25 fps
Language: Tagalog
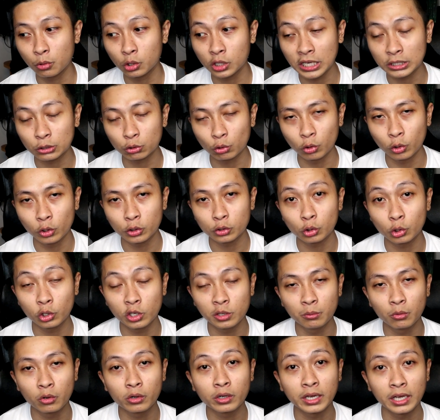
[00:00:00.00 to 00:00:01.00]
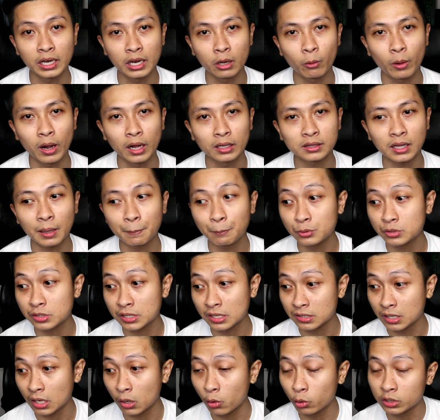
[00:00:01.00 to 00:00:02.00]
mo na tuloy-tuloy mong ginawa tapos
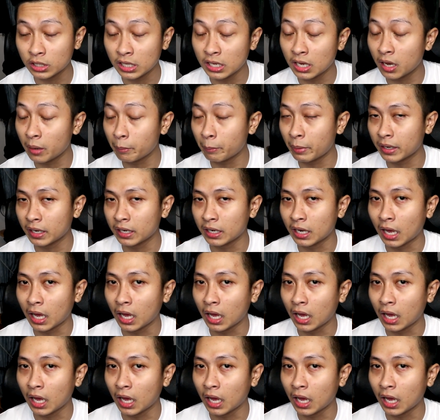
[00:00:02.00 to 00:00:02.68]
sasagutin ka pa rin